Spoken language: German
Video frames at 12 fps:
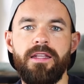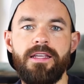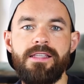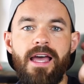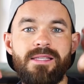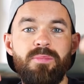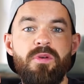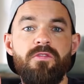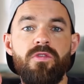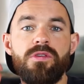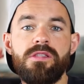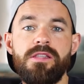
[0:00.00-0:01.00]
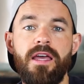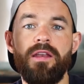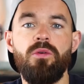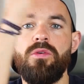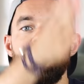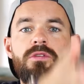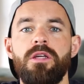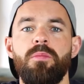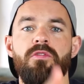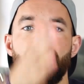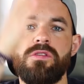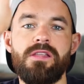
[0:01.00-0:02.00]
Das heißt, Bewusstsein und
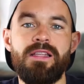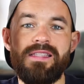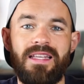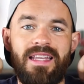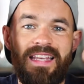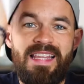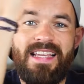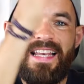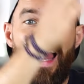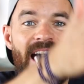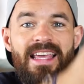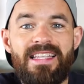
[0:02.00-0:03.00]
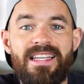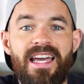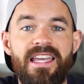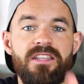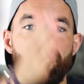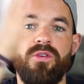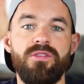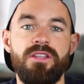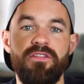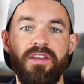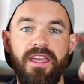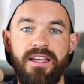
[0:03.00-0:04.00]
Unterbewusstsein sind in die gleiche Richtung
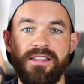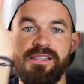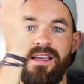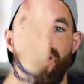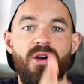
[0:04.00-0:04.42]
unterwegs